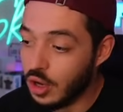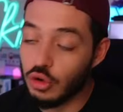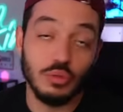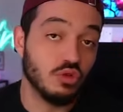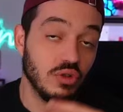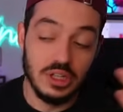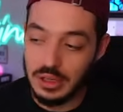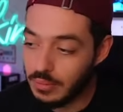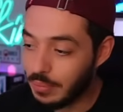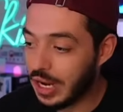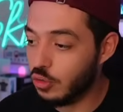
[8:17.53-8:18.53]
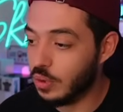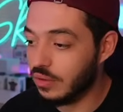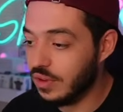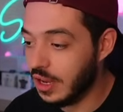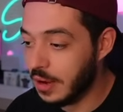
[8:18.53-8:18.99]
comme je le dis,
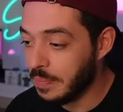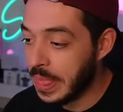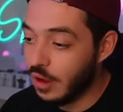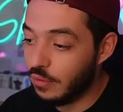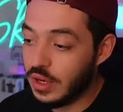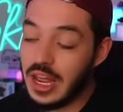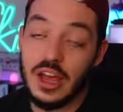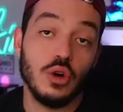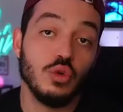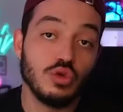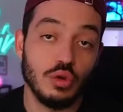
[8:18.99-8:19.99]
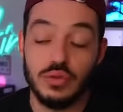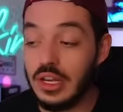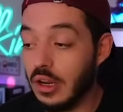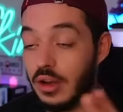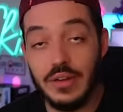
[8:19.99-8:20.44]
pré-lubrifié, filaire ou son
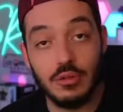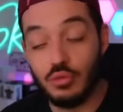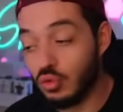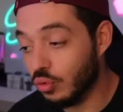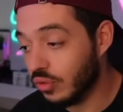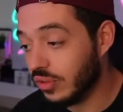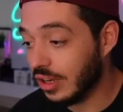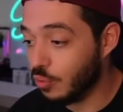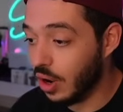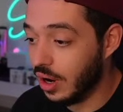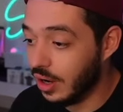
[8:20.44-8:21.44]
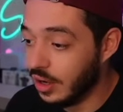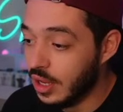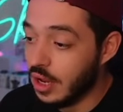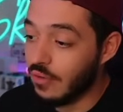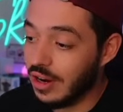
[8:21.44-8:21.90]
fil avec Bluetooth 5.1.
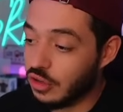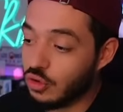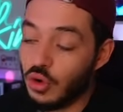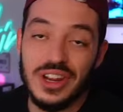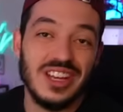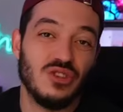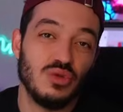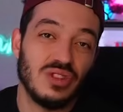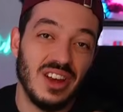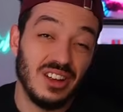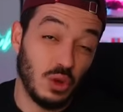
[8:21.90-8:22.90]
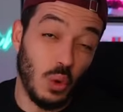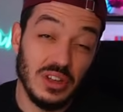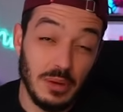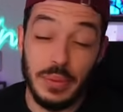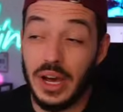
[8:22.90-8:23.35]
Voilà, se connecte jusqu'à
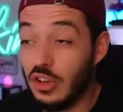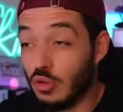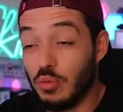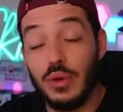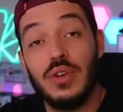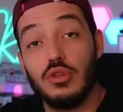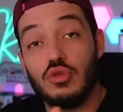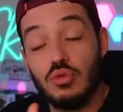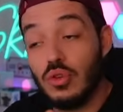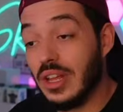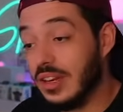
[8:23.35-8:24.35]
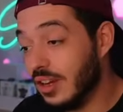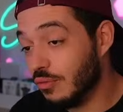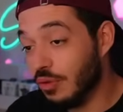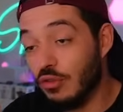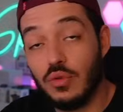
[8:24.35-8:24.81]
trois appareils, donc vous pouvez faire du simultané. on
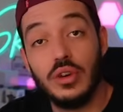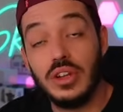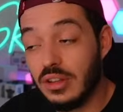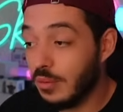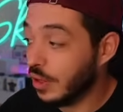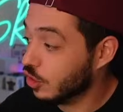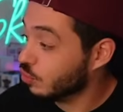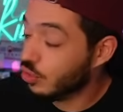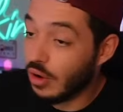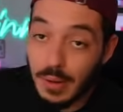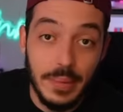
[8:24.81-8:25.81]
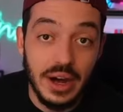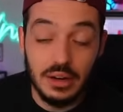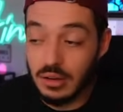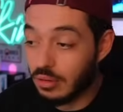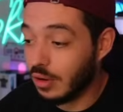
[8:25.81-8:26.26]
hein. peut vous connecter par exemple sur un
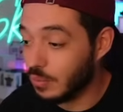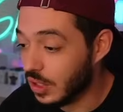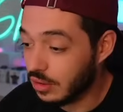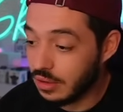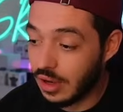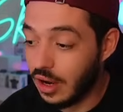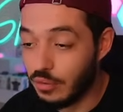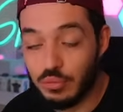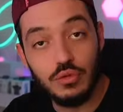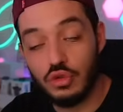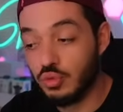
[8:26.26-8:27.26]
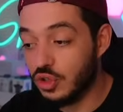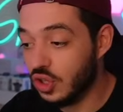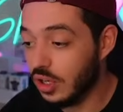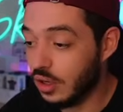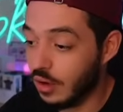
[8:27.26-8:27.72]
Mac, des trucs comme ça, etc. Et puis vous
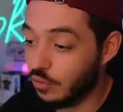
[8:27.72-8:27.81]
switchez à